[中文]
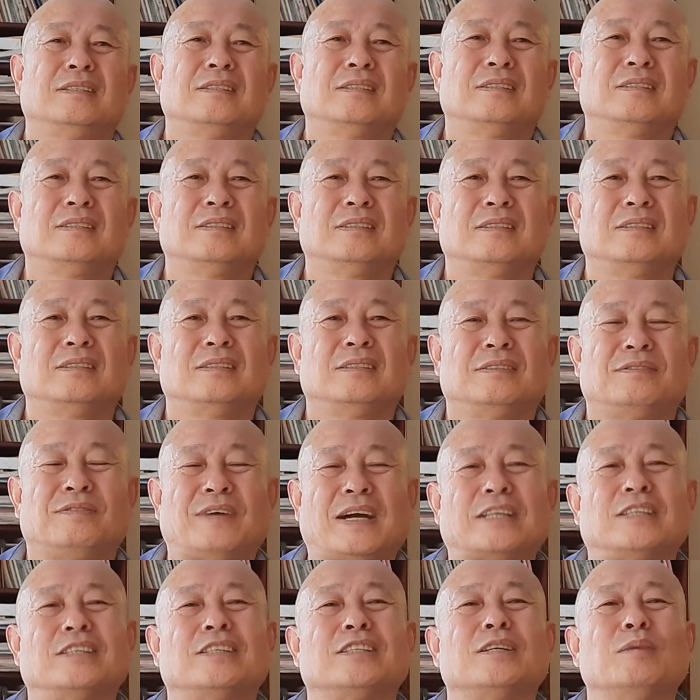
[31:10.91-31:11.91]
嗯，
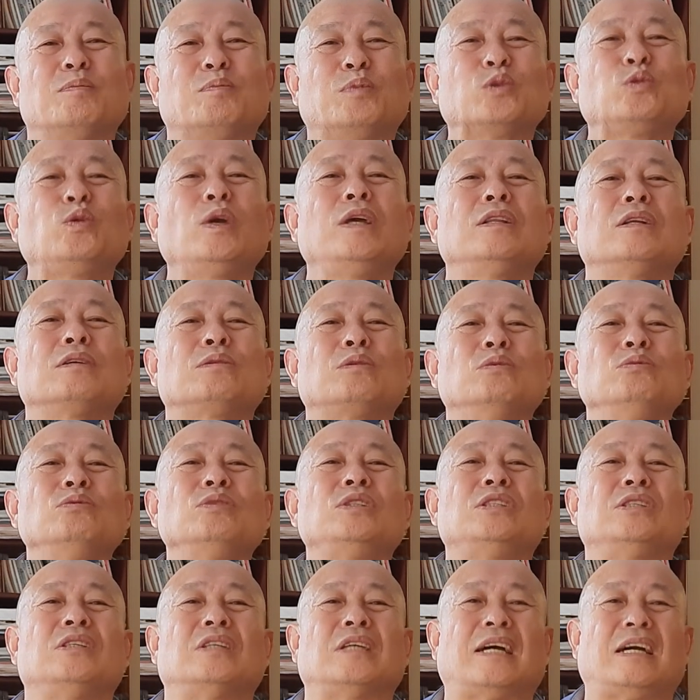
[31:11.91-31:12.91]
反正是不对的东
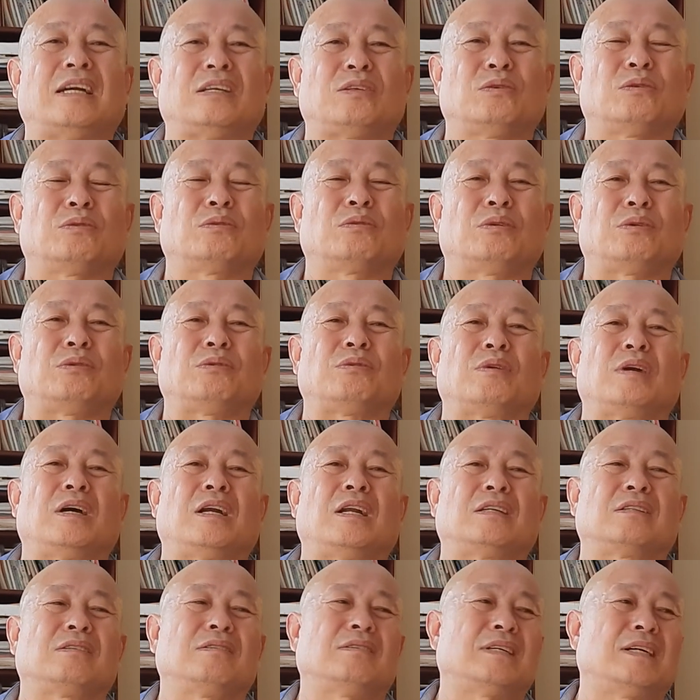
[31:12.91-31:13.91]
西啊，叫做学
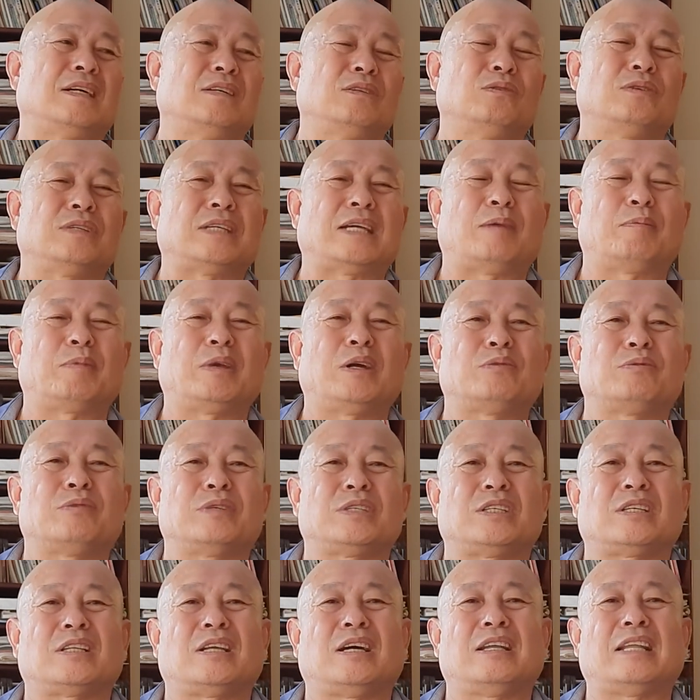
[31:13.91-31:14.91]
了，当然又演变出
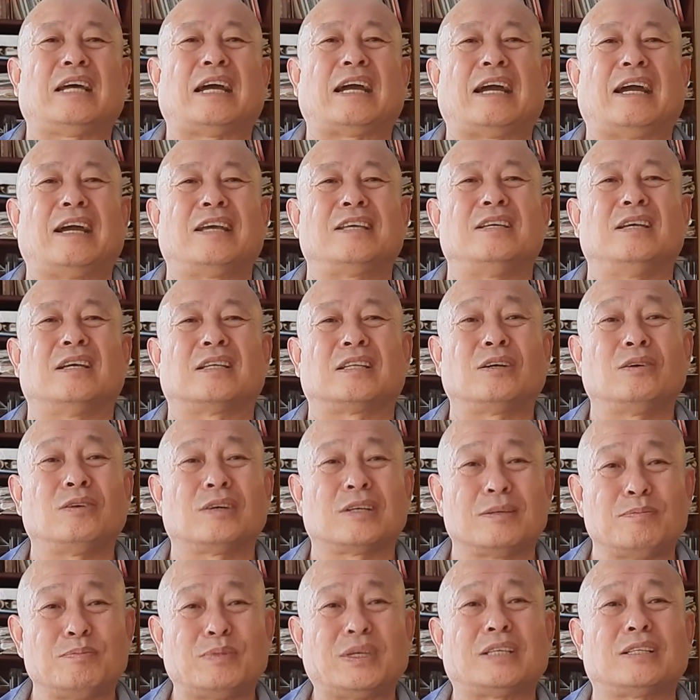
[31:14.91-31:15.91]
其他的含义，它要
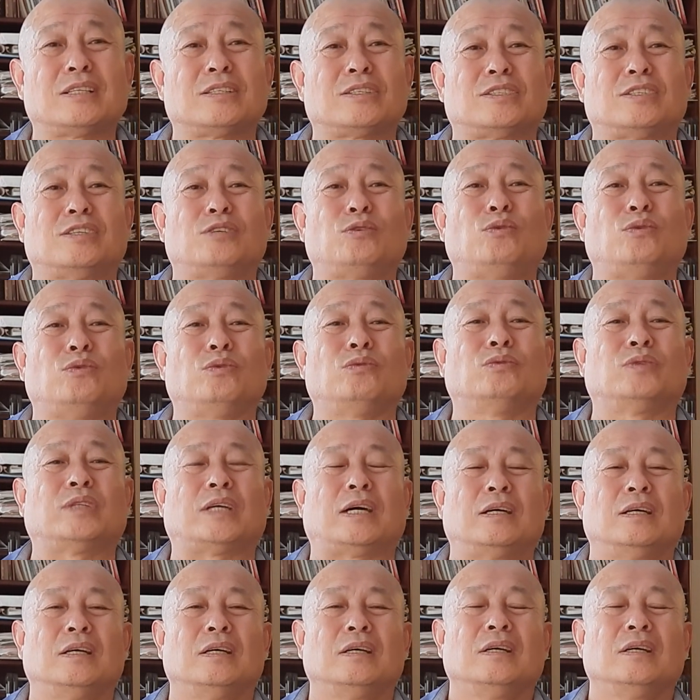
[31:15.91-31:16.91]
跟别的词语用的。